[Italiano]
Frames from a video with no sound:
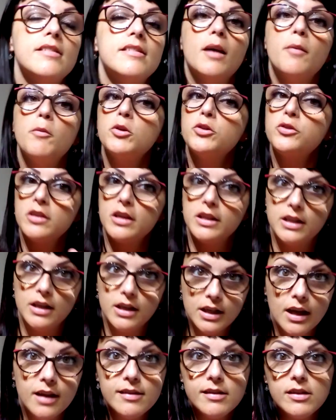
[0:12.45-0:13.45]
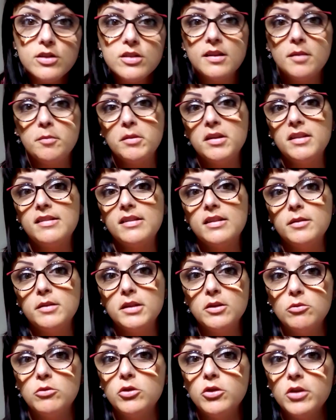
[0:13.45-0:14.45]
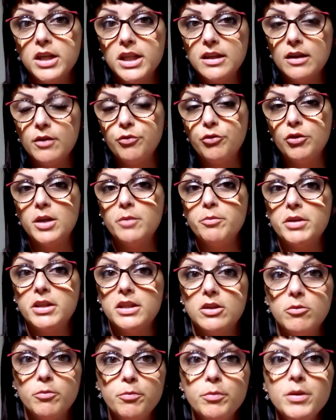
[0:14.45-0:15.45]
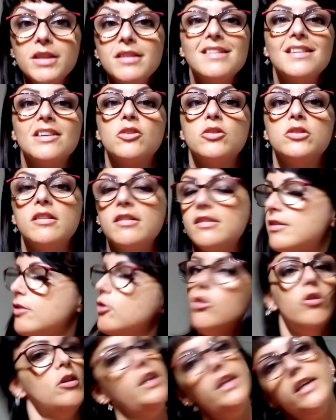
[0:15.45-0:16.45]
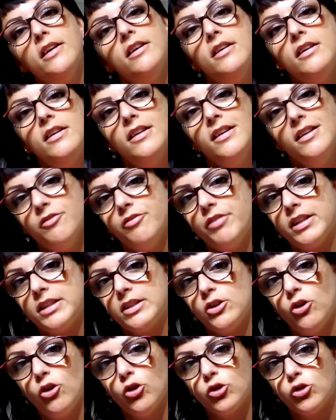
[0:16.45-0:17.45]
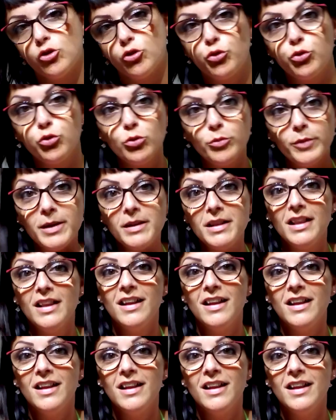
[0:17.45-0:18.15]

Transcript: siamo tornati a casa, ci siamo messi un'oretta fuori a prendere un pizzico di sole, infatti ho il costume,